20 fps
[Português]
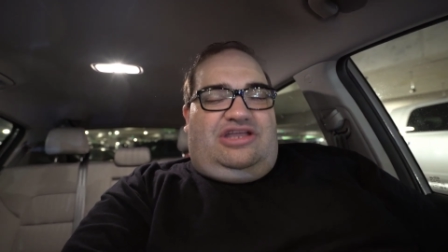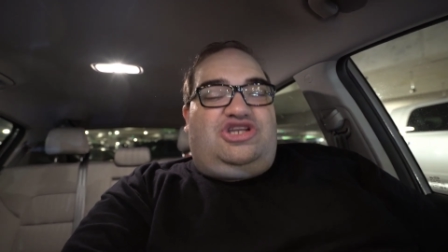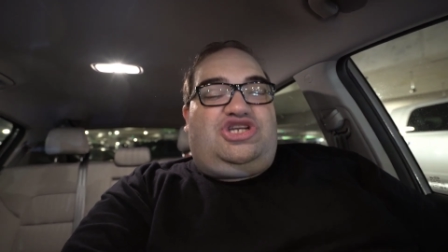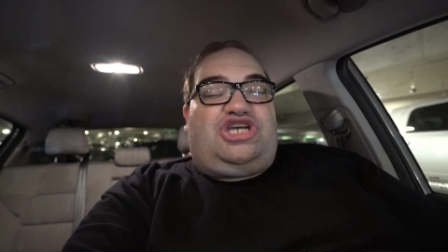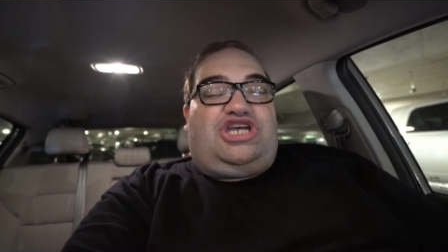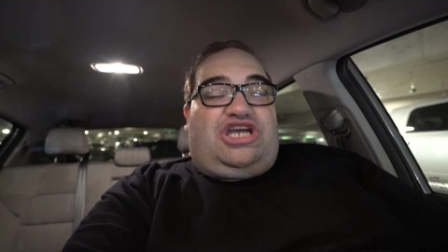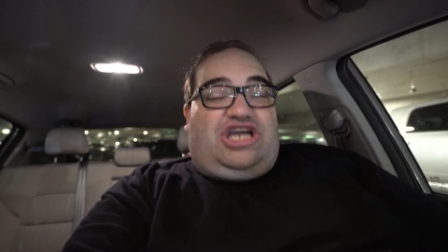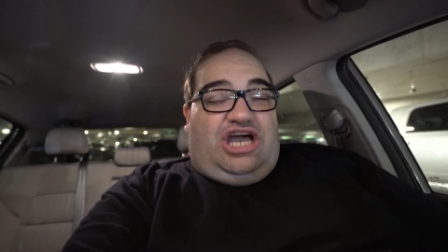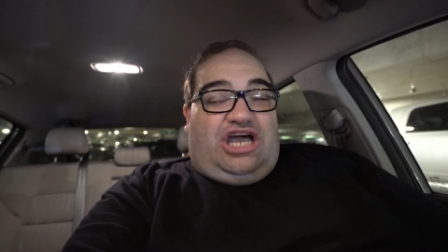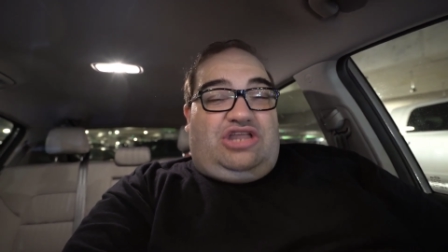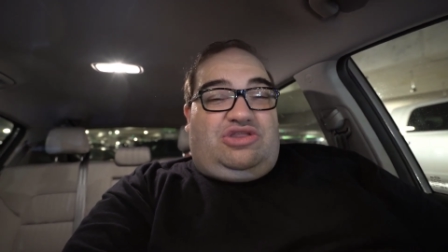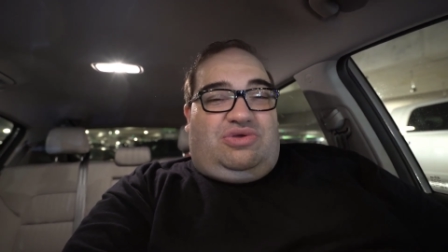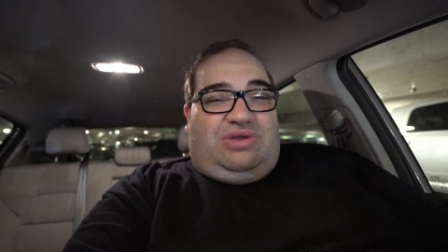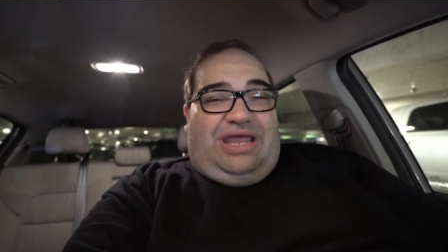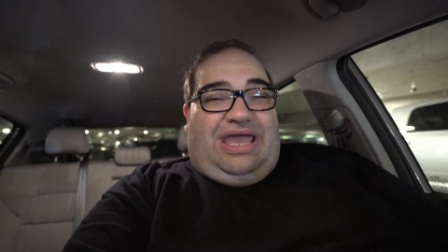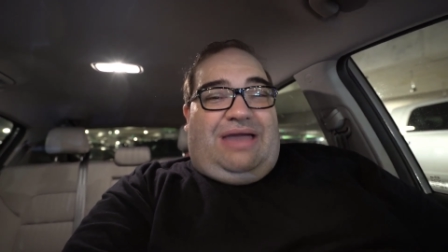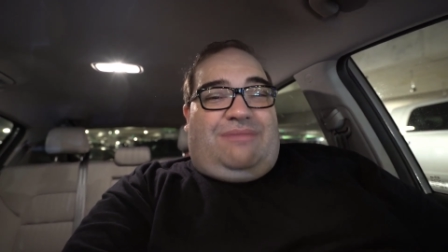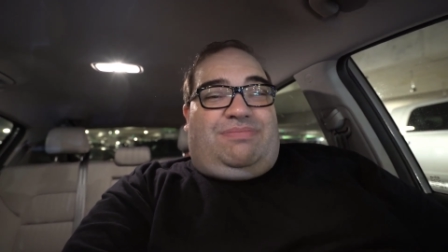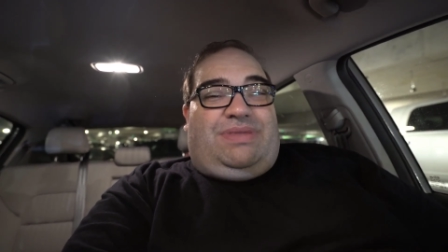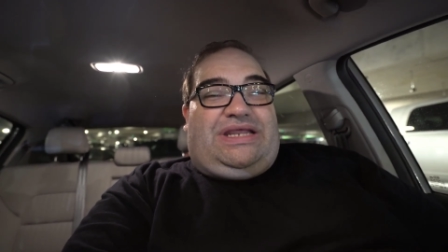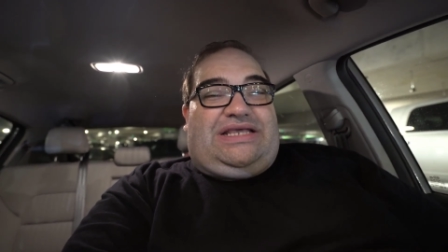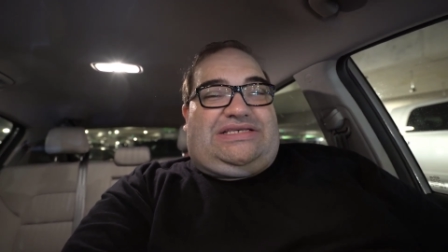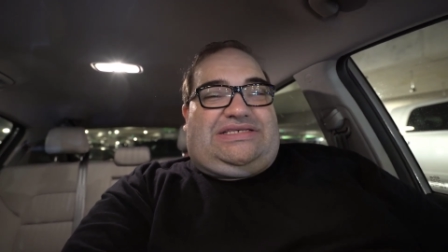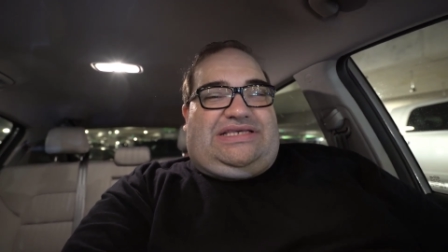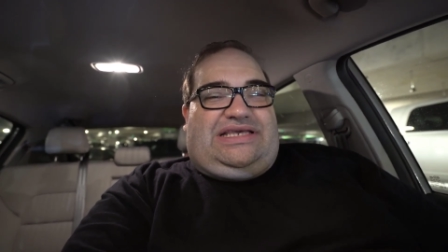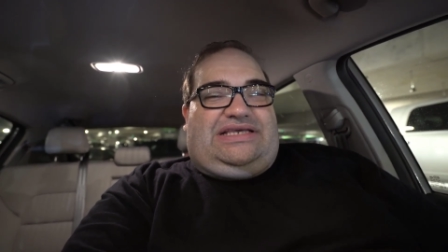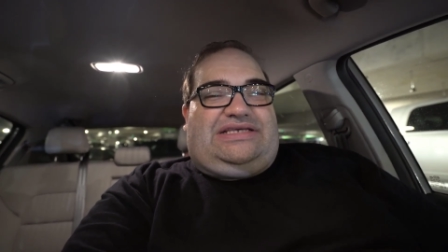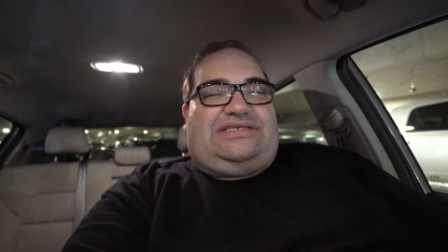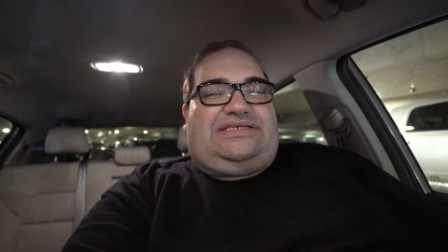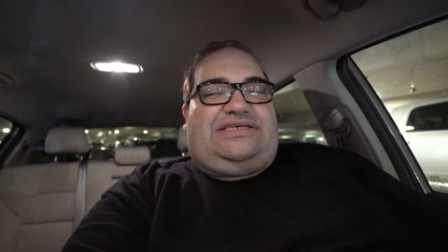indicando né, a
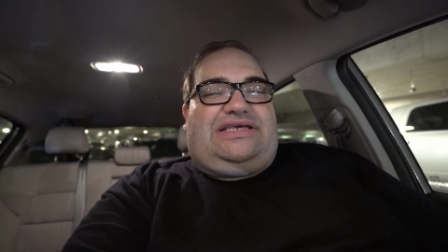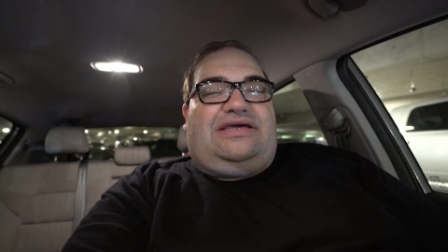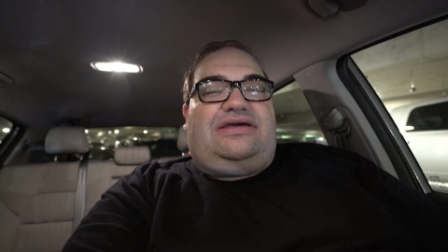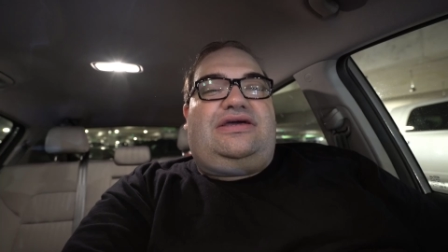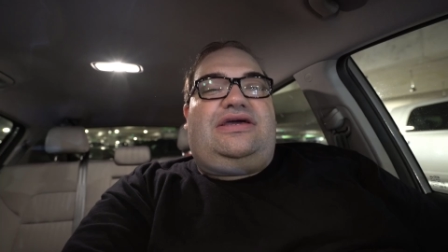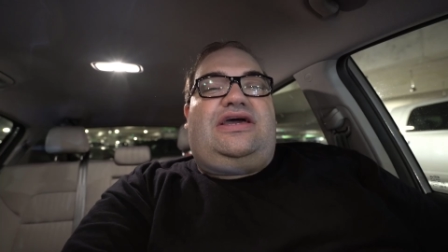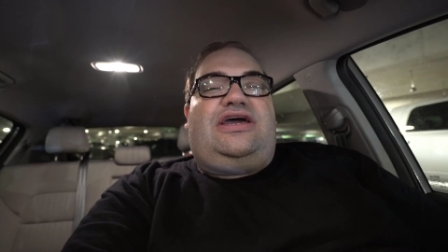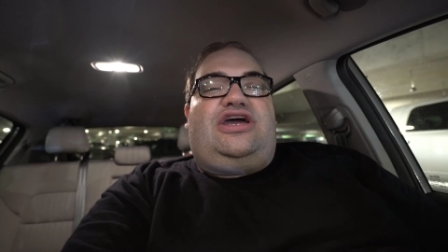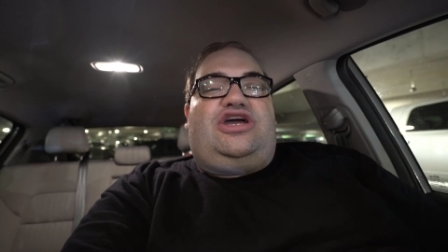presença